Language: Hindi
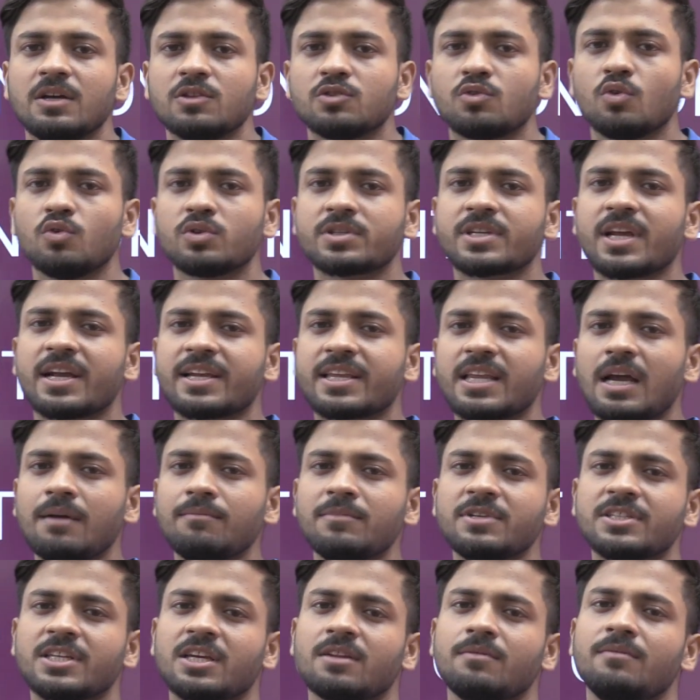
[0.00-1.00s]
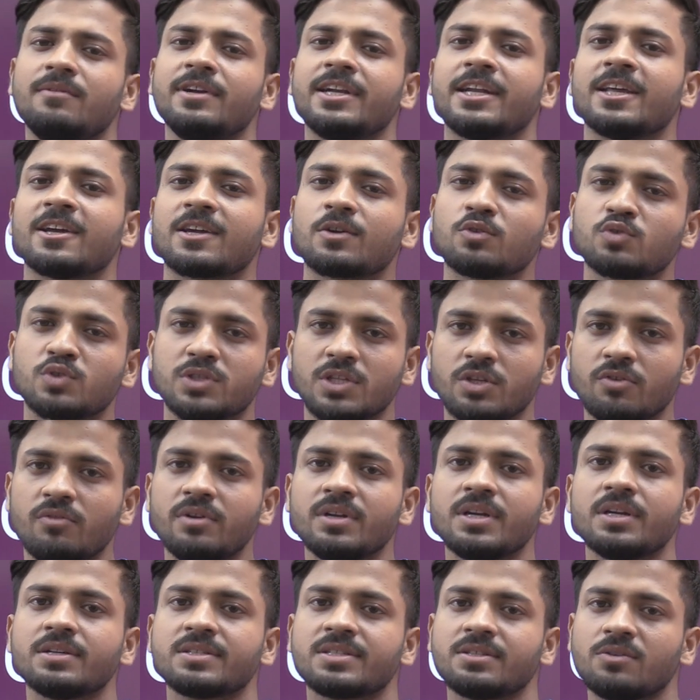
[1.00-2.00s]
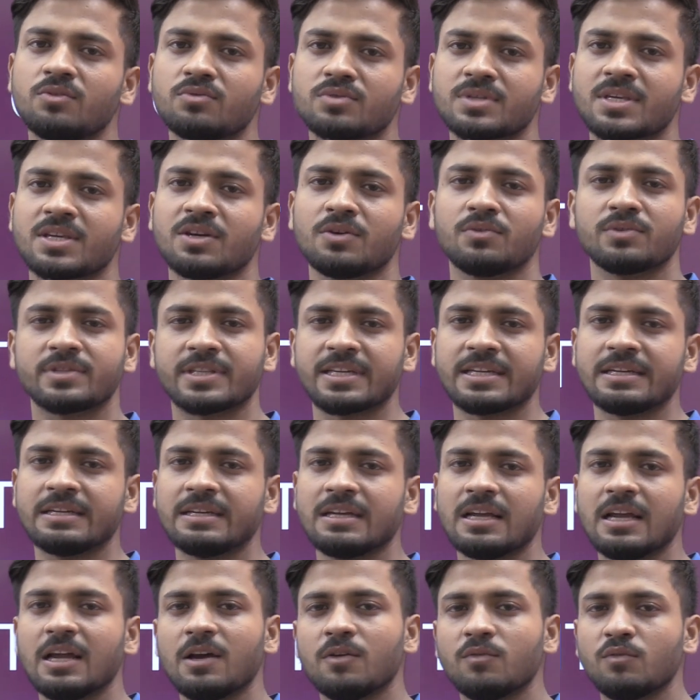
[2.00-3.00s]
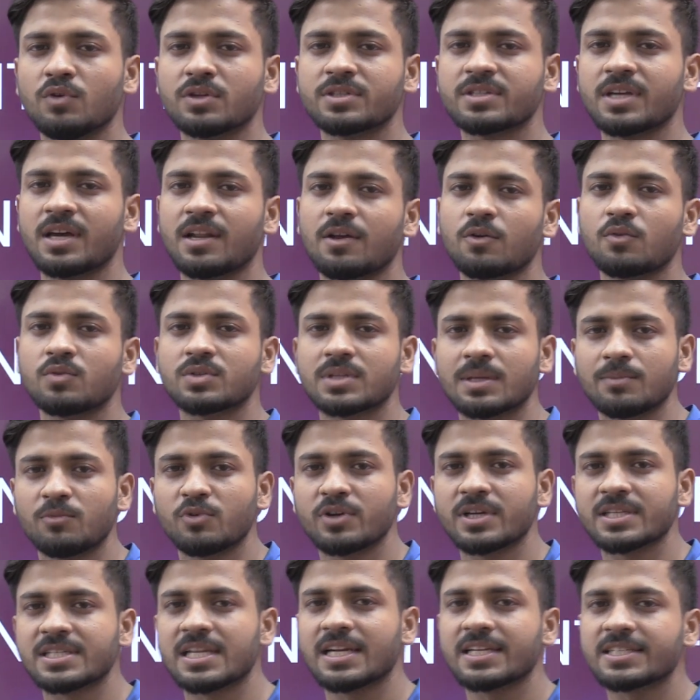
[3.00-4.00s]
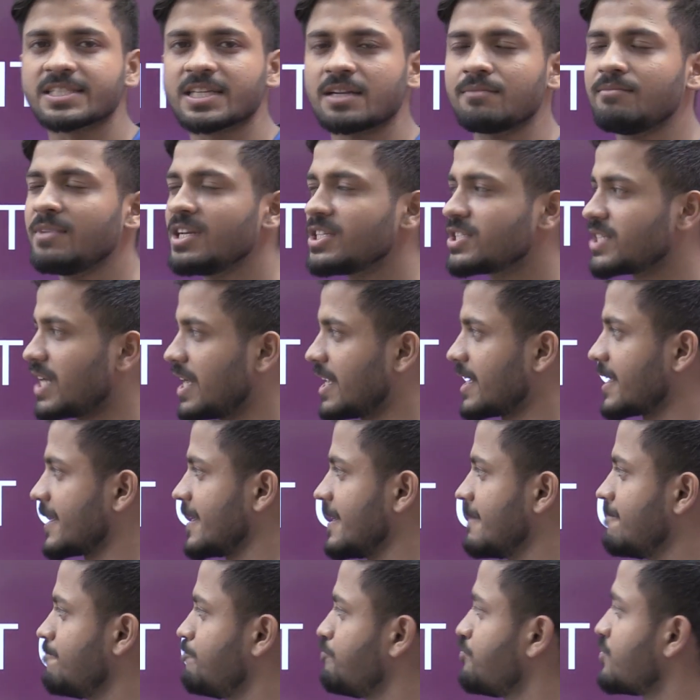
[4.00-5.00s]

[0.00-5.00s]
तो उसका क्या मेजरमेंट है कुछ यूनिट्स उसके होते हैं वो सारा कुछ हम लोग इस लेक्चर में जानेंगे